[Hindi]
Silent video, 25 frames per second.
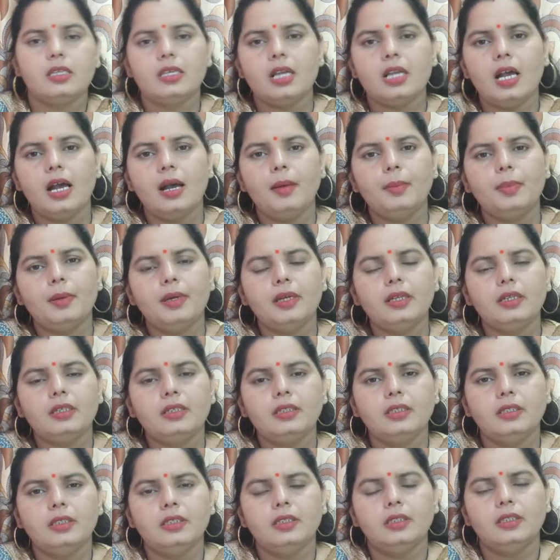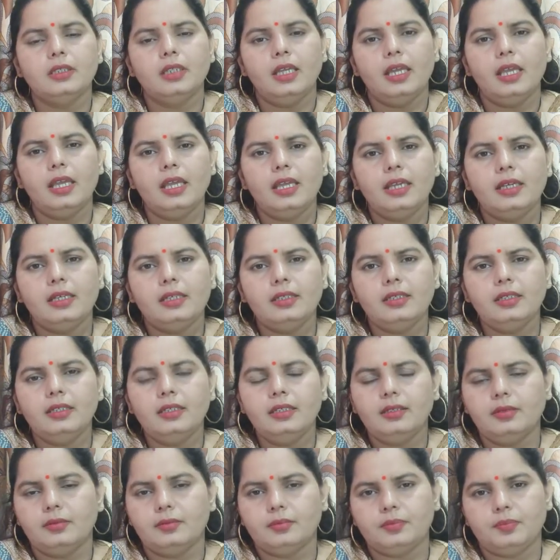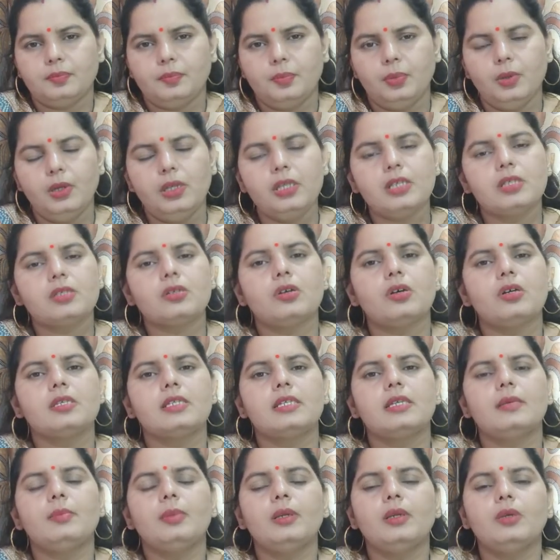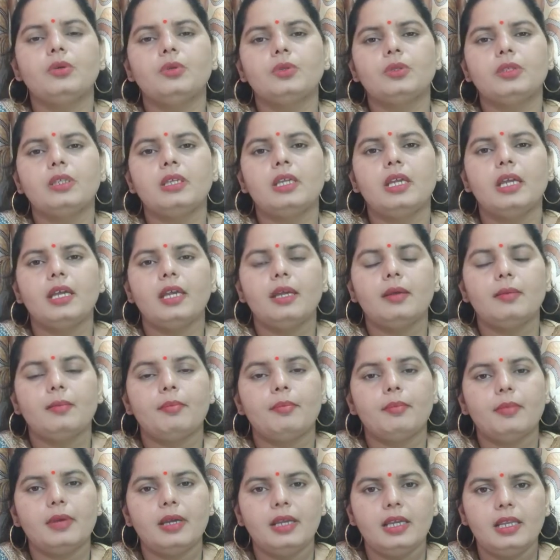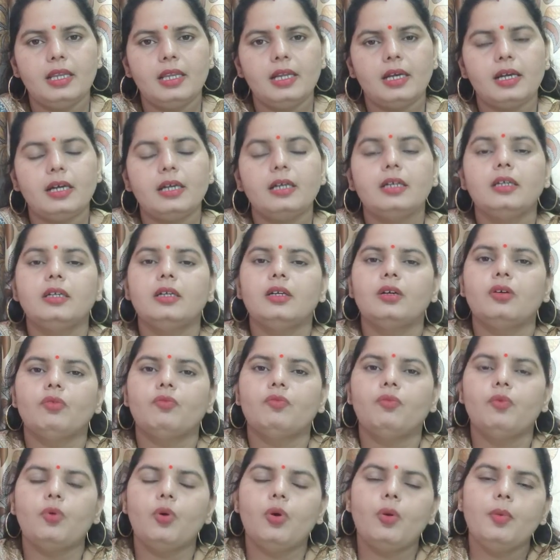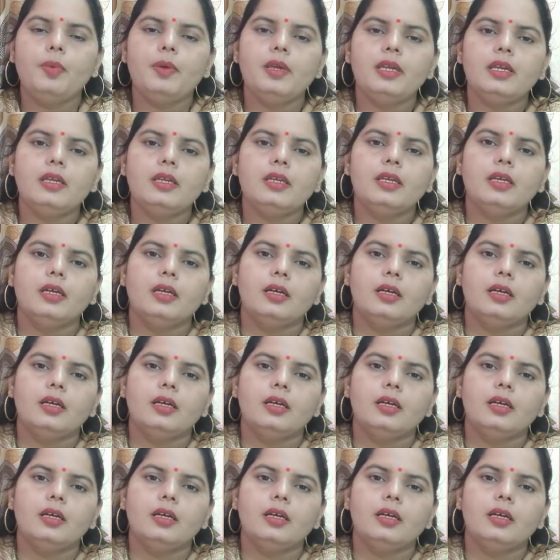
यहाँ पर एक पुलिस कांस्टेबल होती है महिला वो भी